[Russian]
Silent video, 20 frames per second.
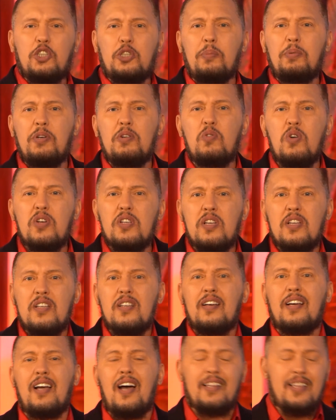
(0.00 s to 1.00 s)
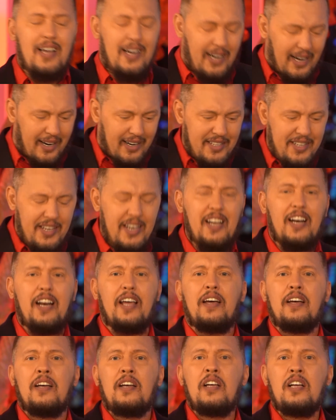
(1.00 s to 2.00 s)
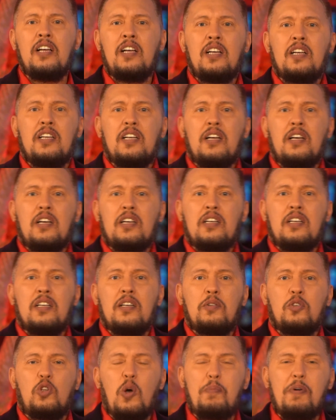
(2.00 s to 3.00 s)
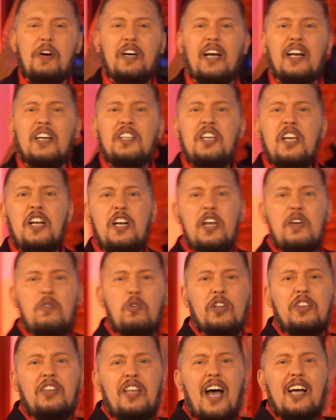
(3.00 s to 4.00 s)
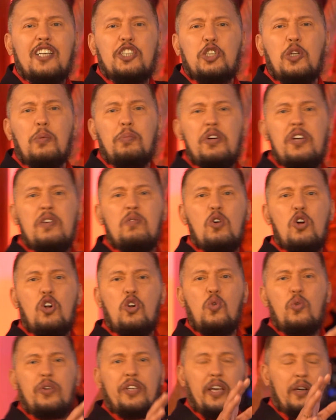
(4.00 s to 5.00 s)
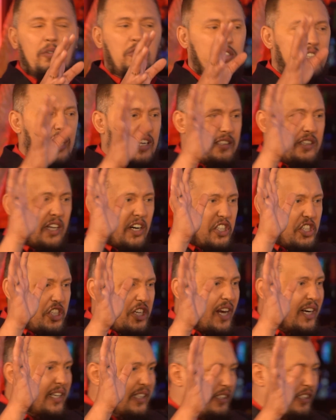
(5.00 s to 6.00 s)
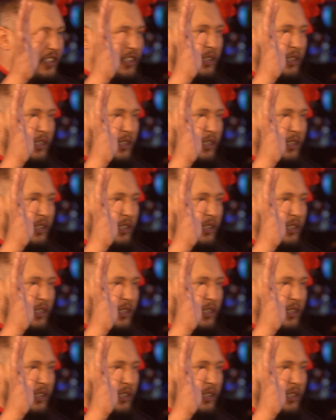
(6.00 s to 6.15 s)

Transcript: чтобы его, когда хоронили, то похоронили его так, чтобы его руки вот так торчали из